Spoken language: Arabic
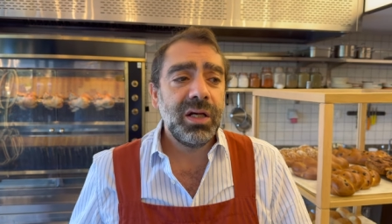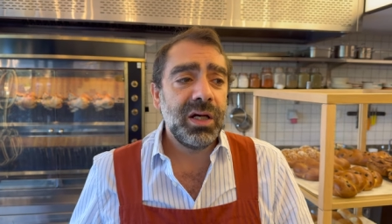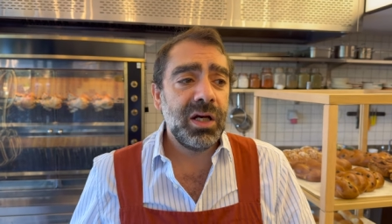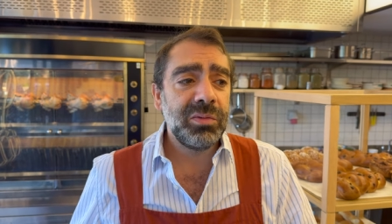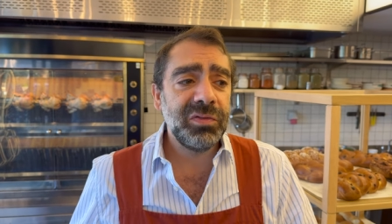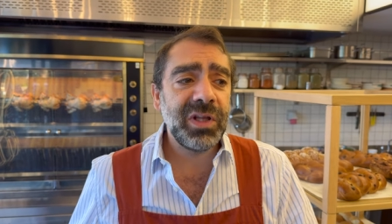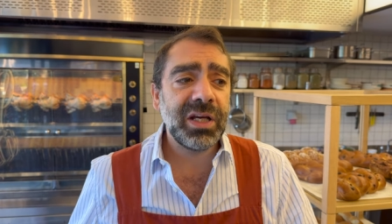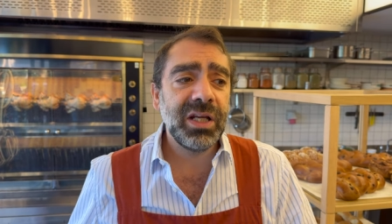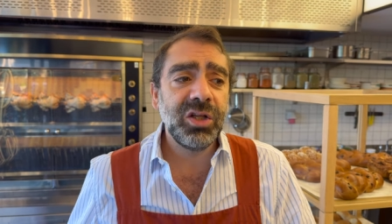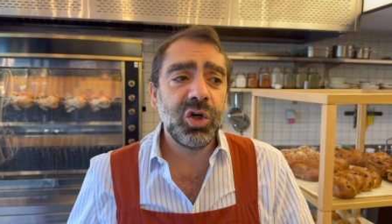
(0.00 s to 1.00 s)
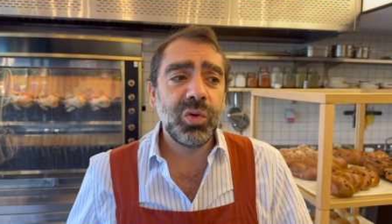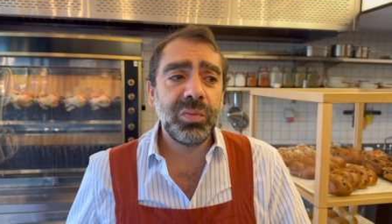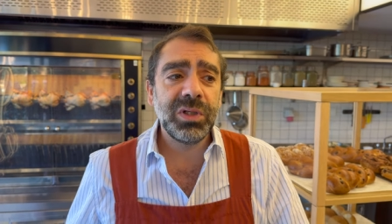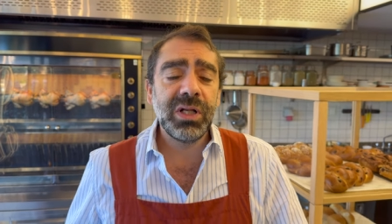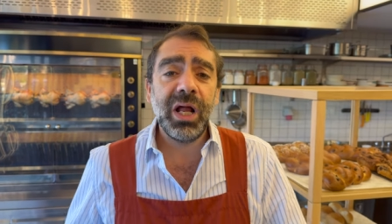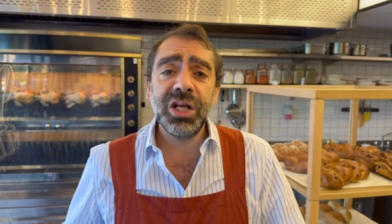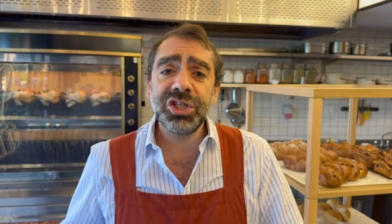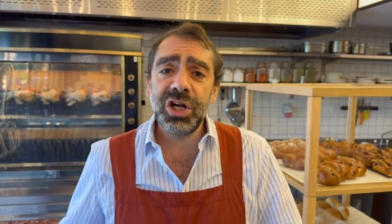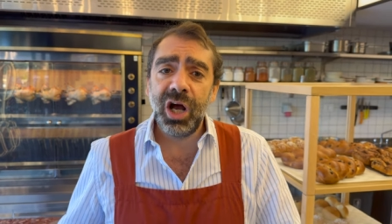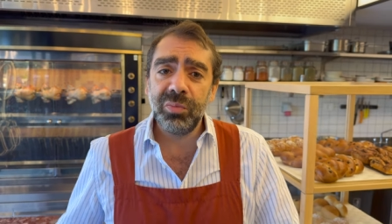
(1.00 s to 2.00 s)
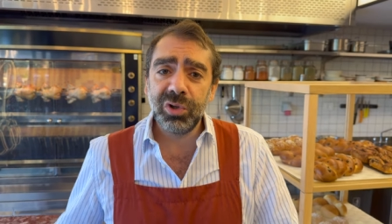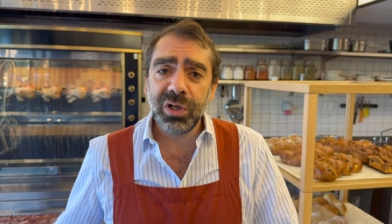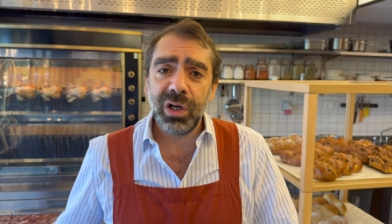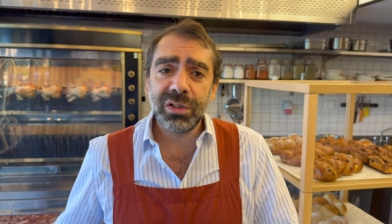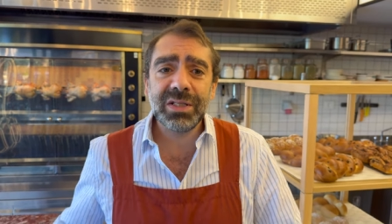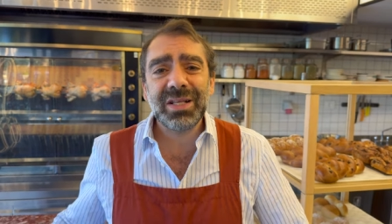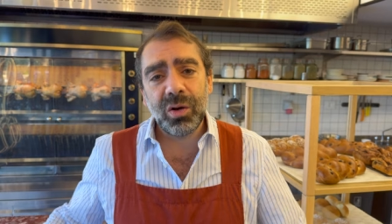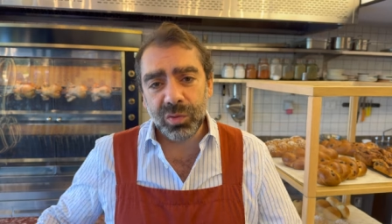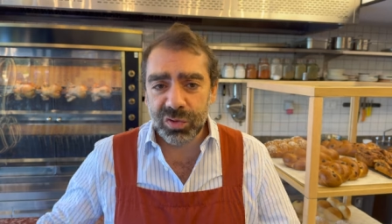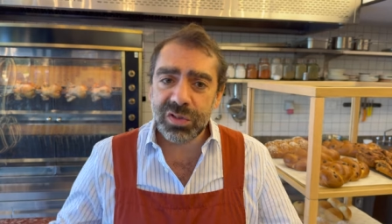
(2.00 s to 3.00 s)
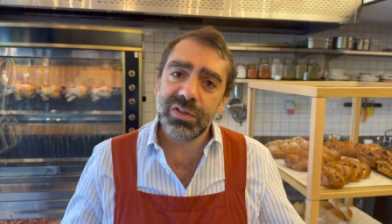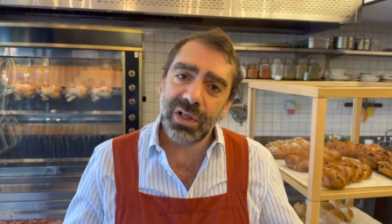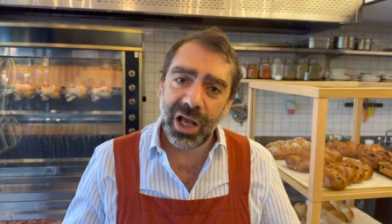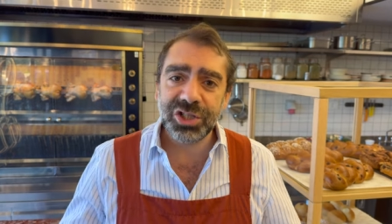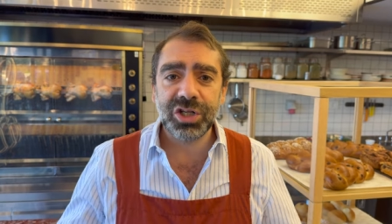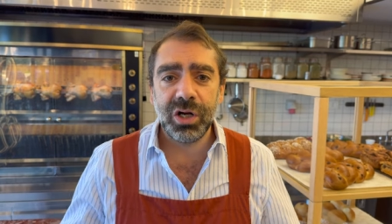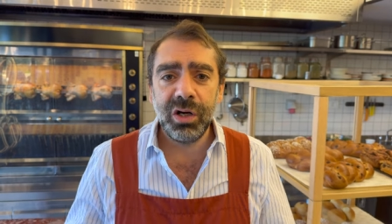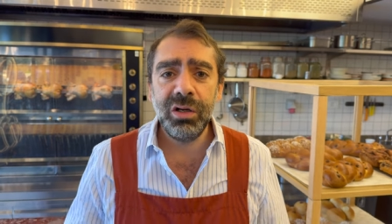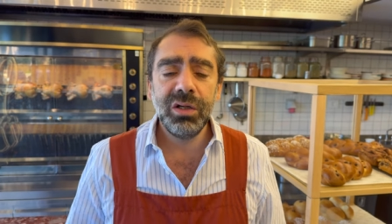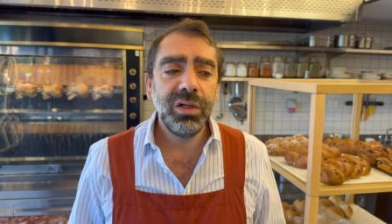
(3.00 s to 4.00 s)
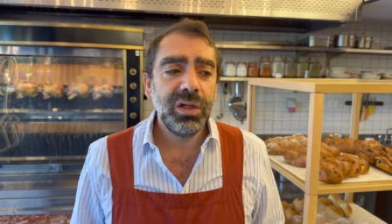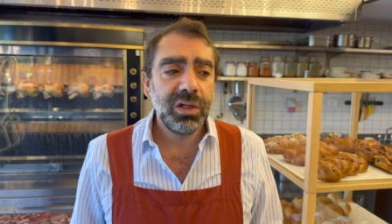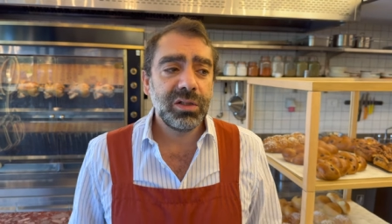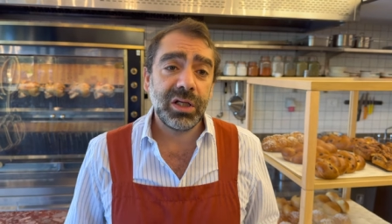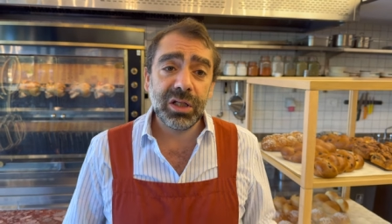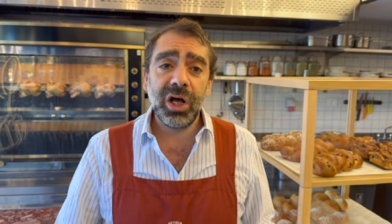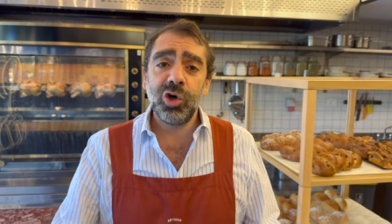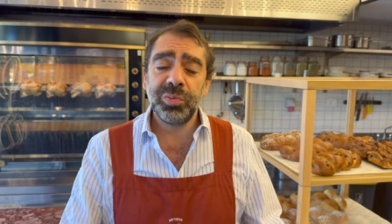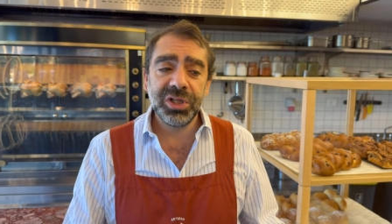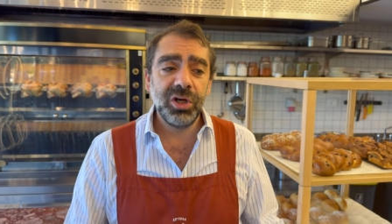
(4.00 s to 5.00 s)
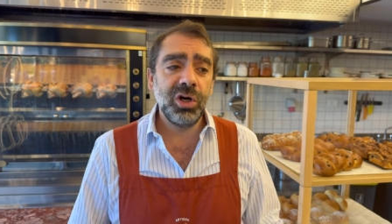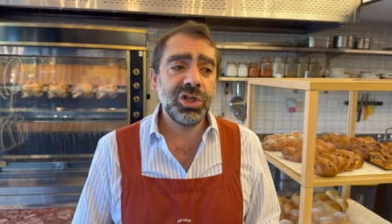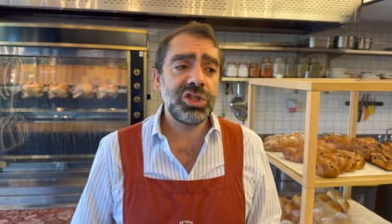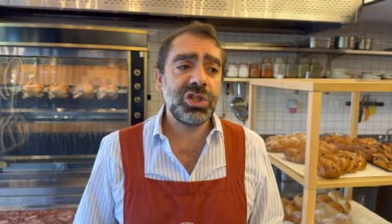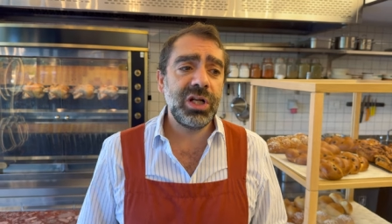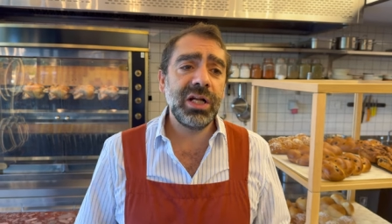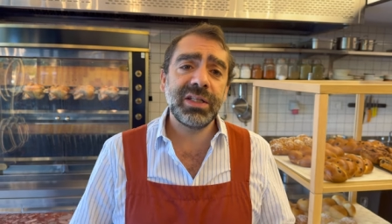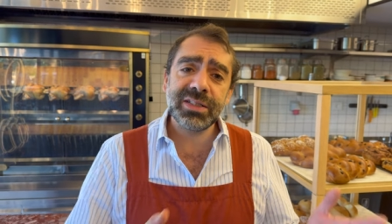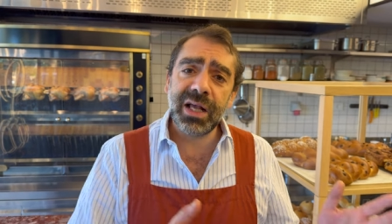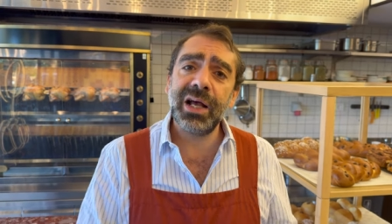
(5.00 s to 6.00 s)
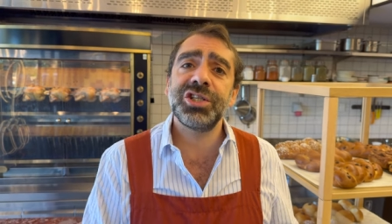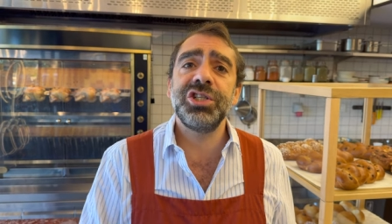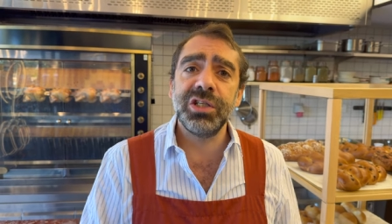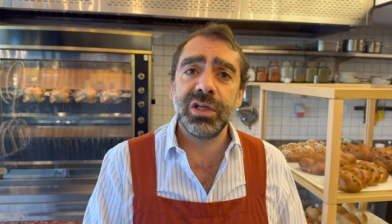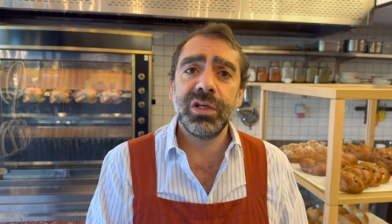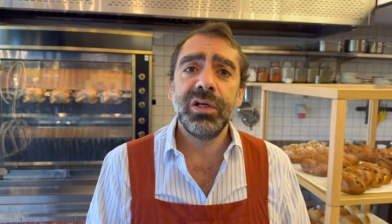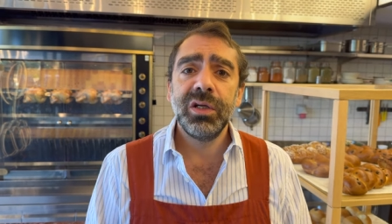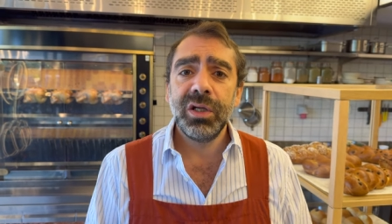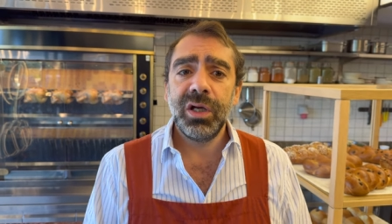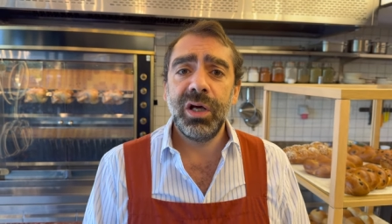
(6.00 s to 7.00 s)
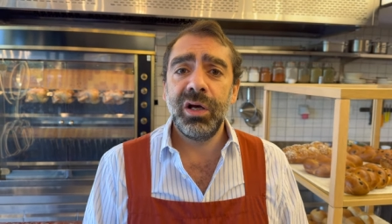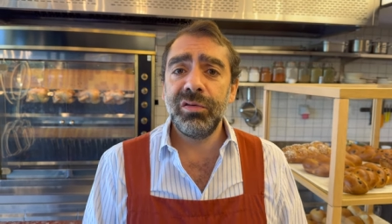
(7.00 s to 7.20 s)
آه، بنفتح كل يوم من العشرة على بكرة تسعة ونص عشرة تيطلعوا البريوش للتسعة عشية آه،